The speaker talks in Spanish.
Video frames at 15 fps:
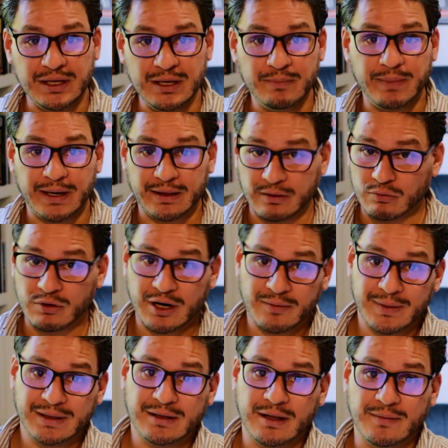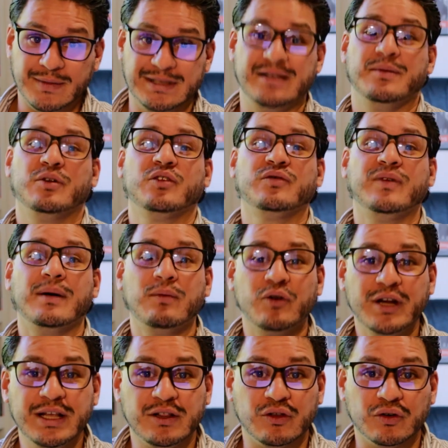y particularmente de mis libros
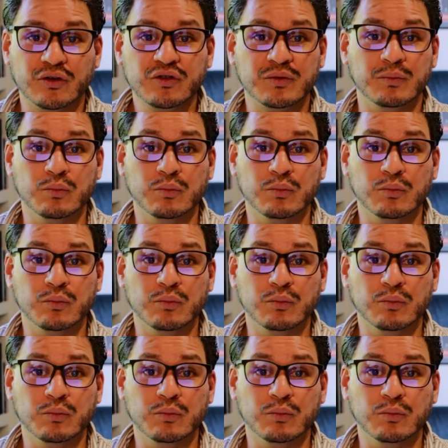favoritos,